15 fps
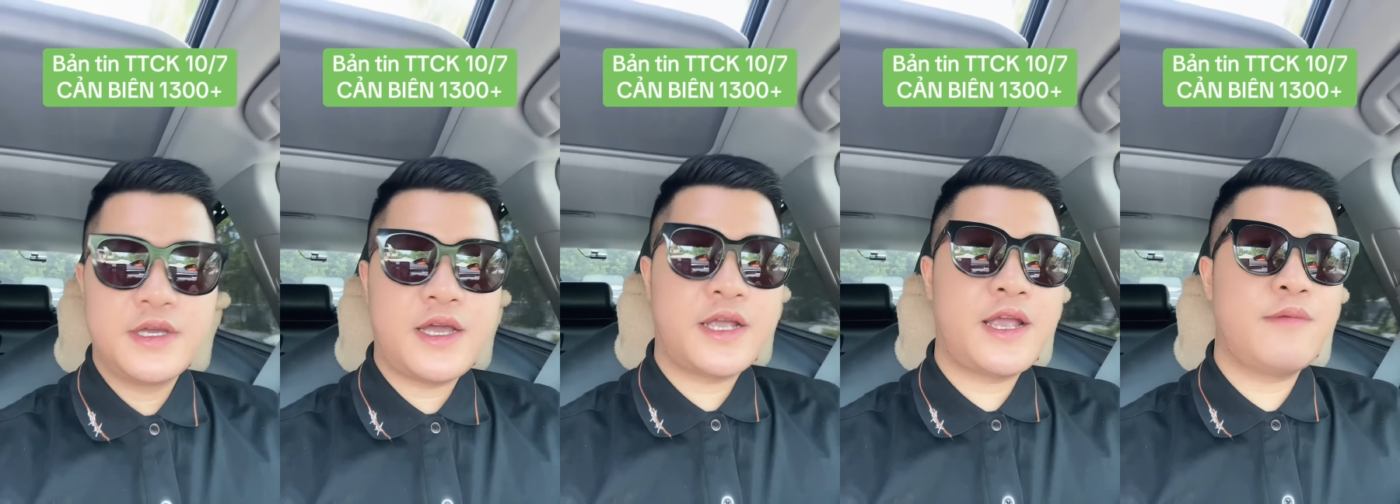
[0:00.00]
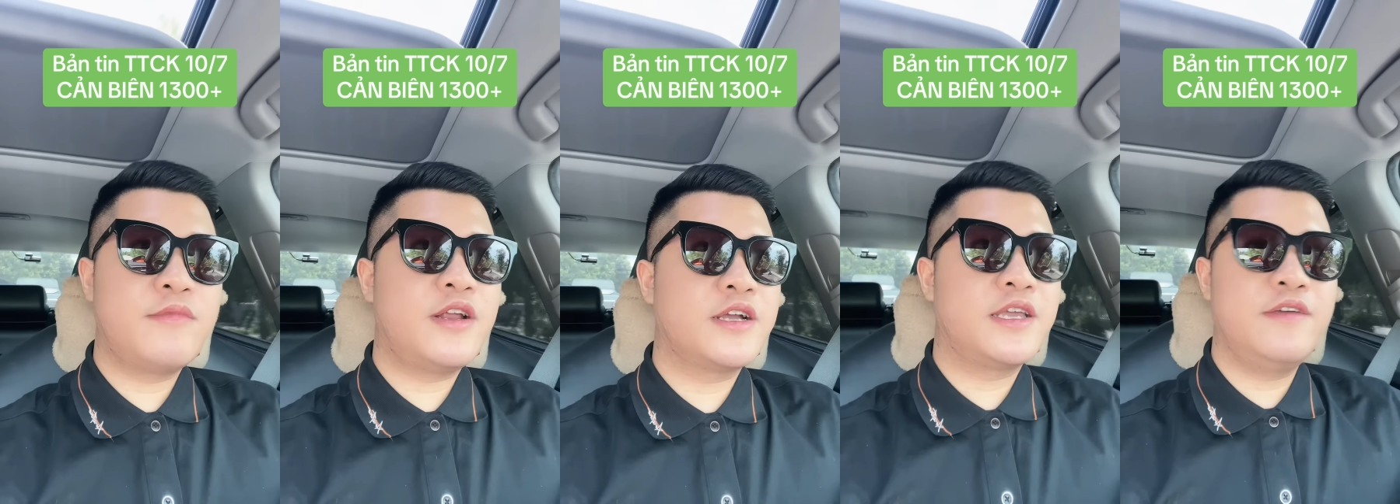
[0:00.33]
Anh em
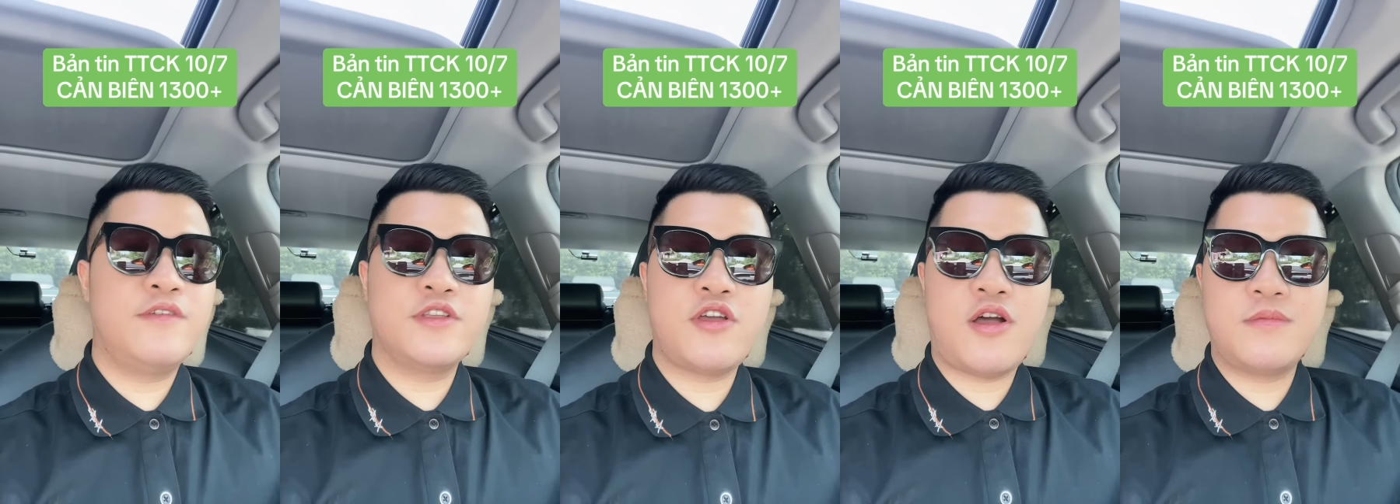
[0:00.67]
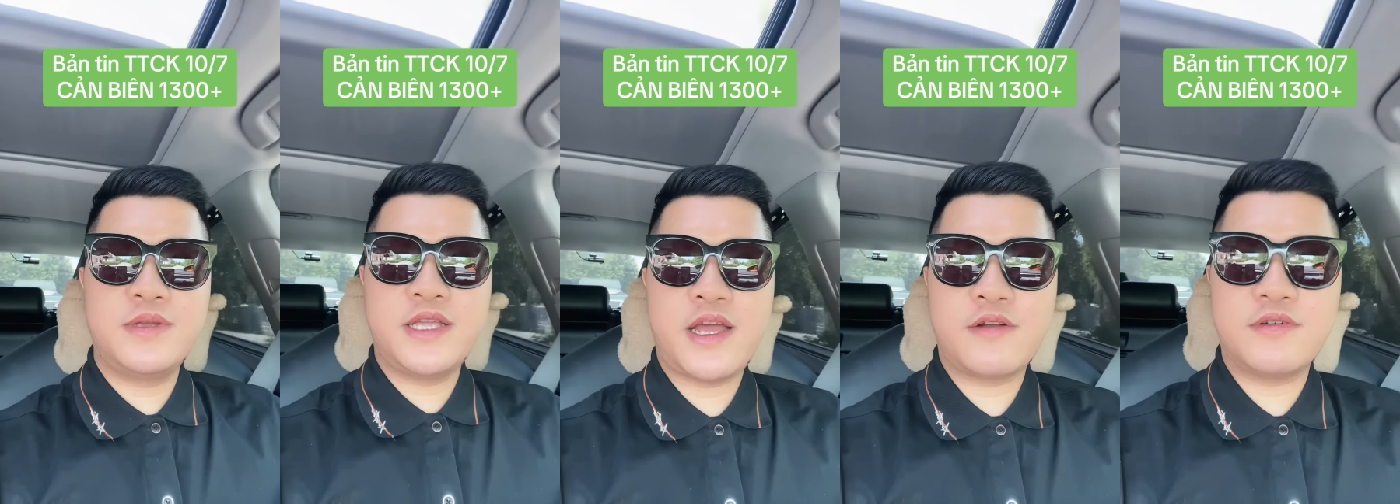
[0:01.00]
muốn đăng ký vào nhóm
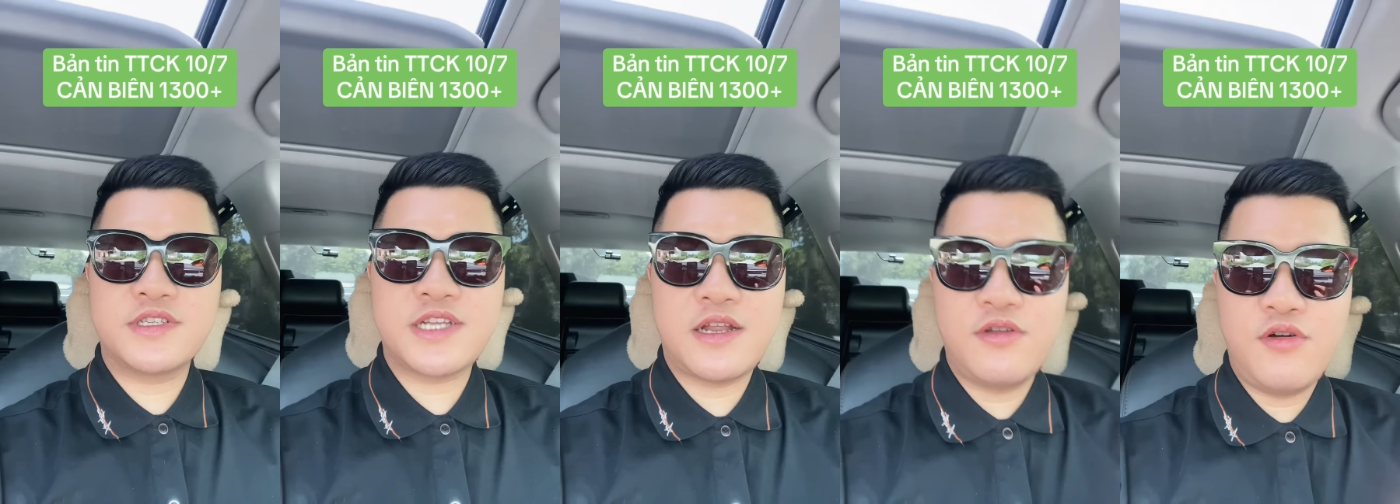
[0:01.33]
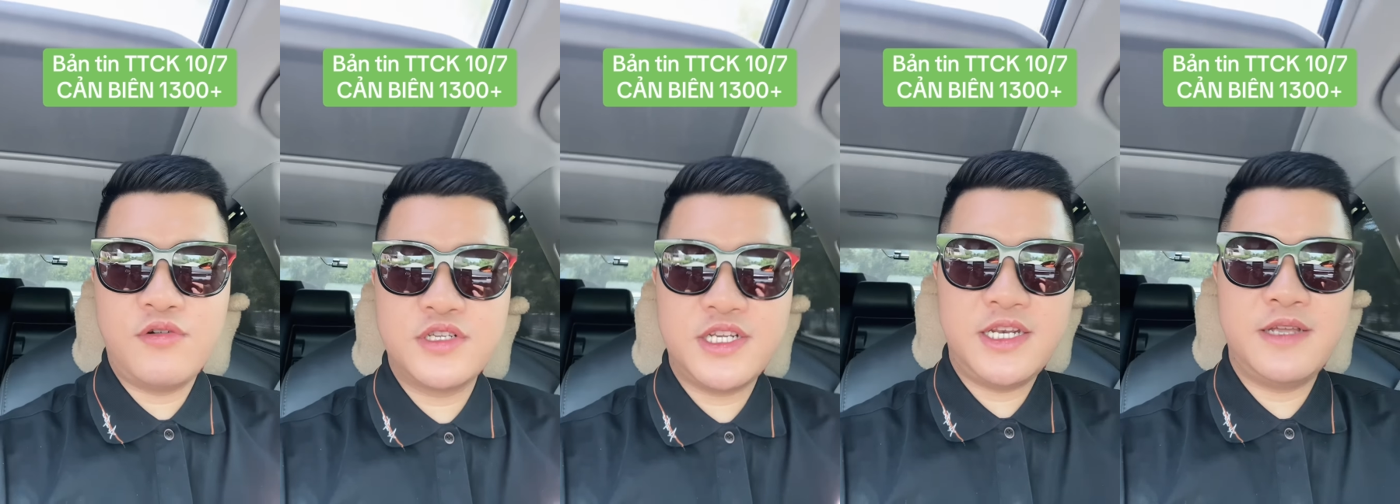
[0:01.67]
thì nhắn qua
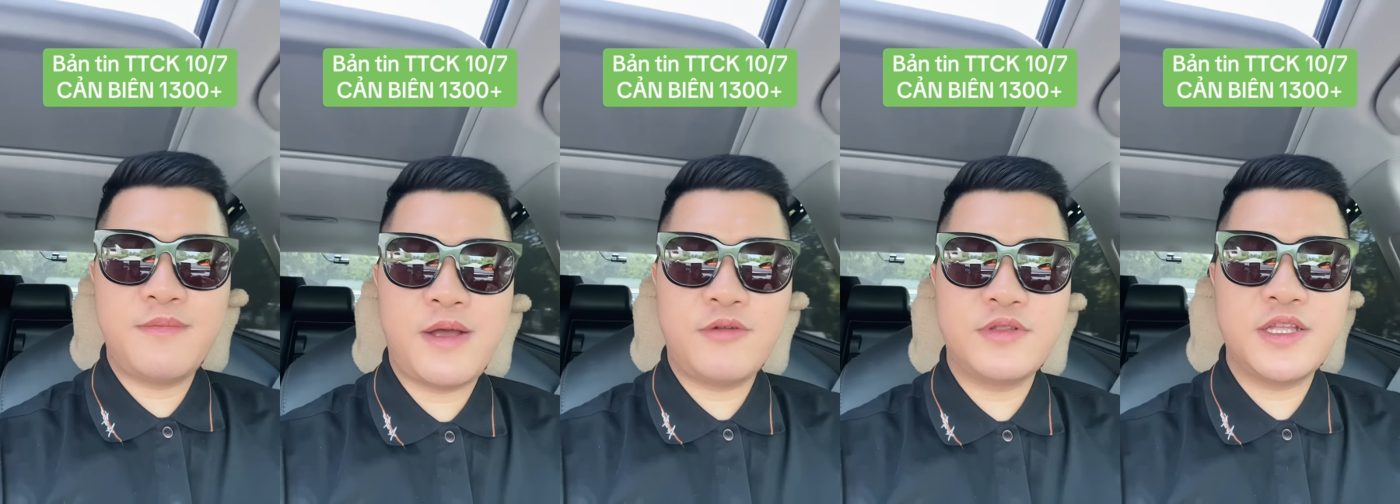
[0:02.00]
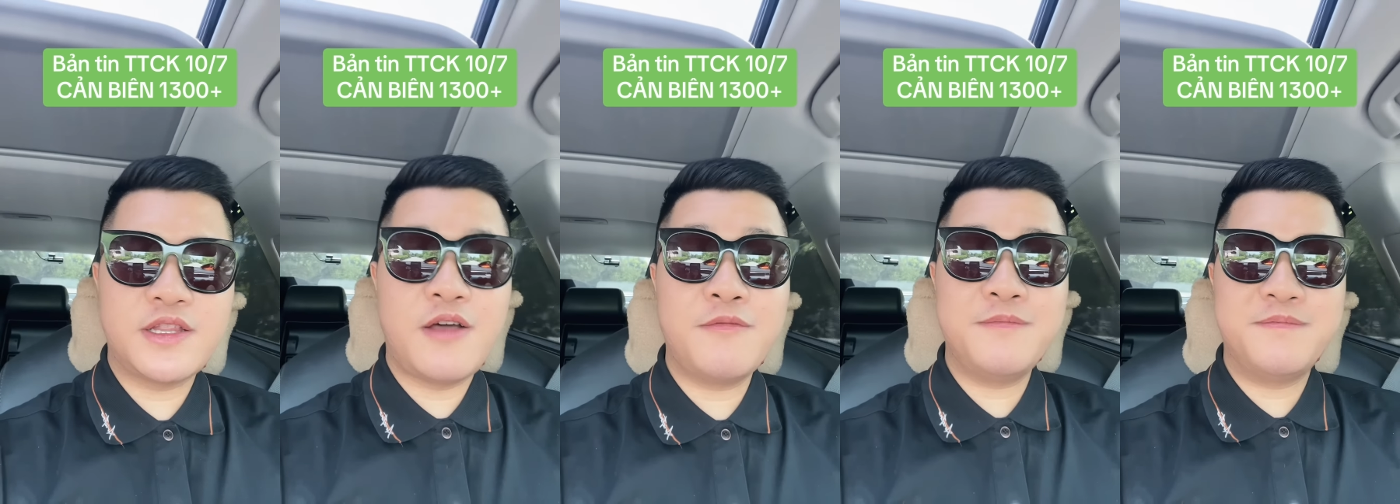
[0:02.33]
Zalo, trên link bio,
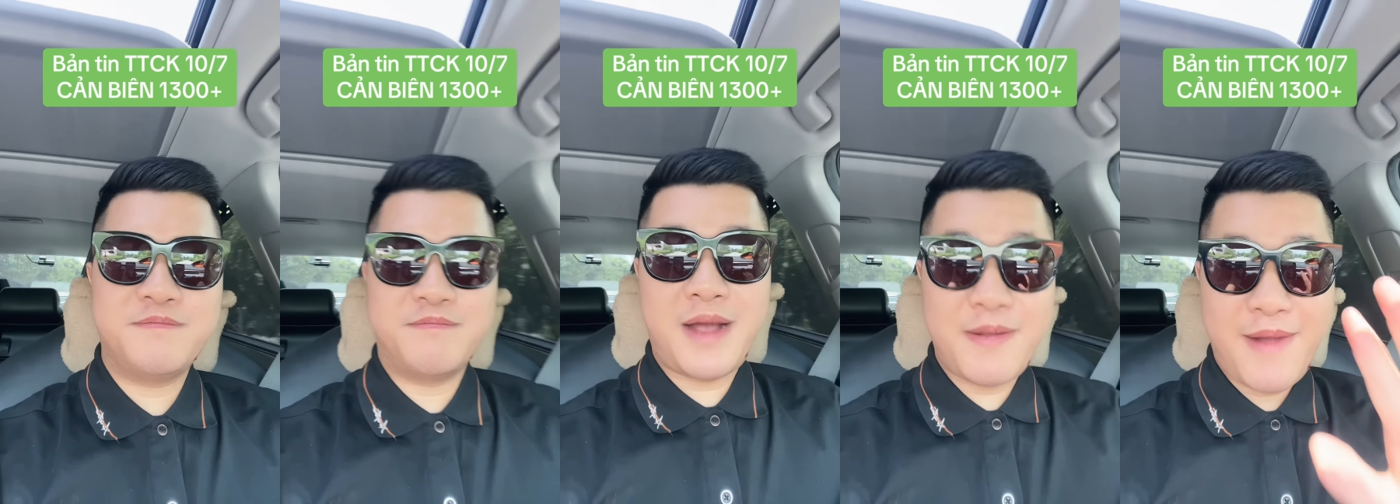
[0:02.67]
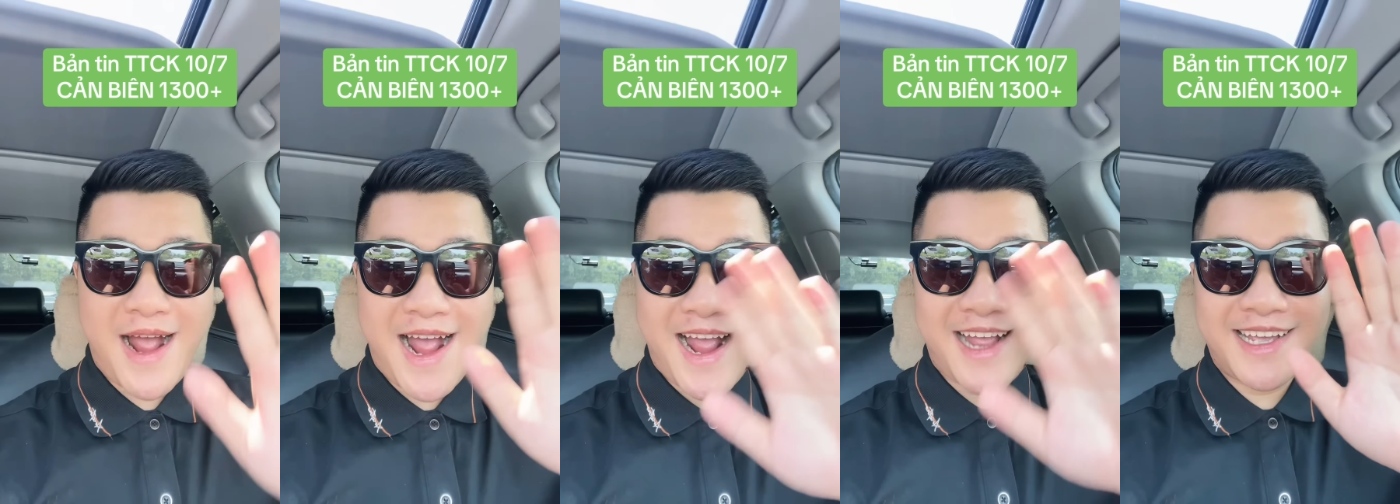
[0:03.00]
TikTok. Bye
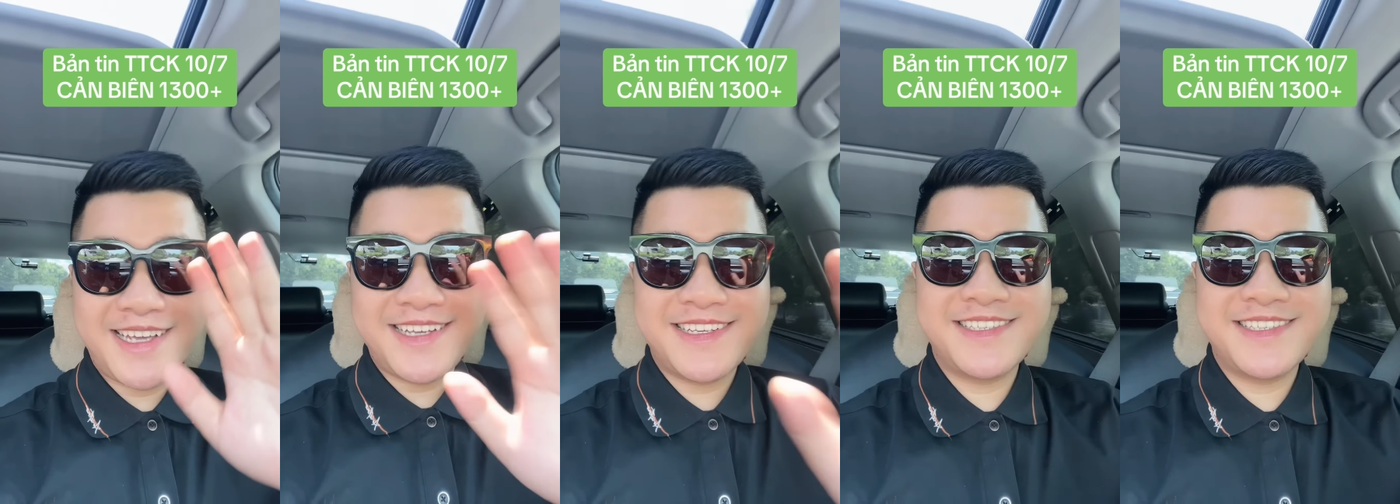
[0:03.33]
bye.